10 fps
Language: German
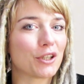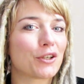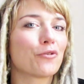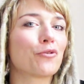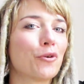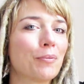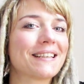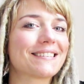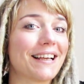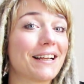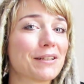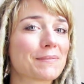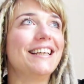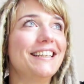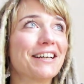natürlich für mich
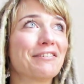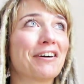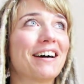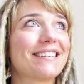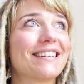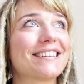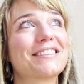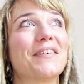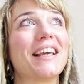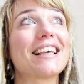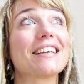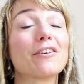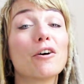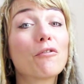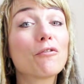selbst. Ihr erfahrt jetzt,
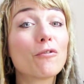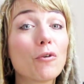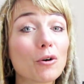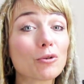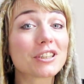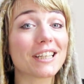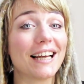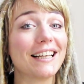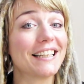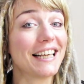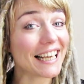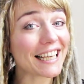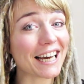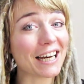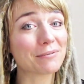welche Vorurteile
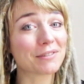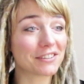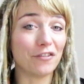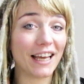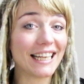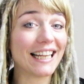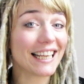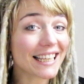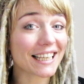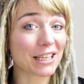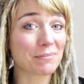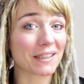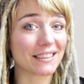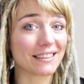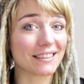ich habe, wenn ich
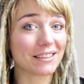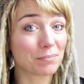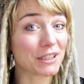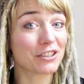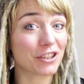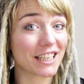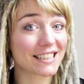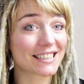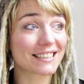jemanden mit Dreads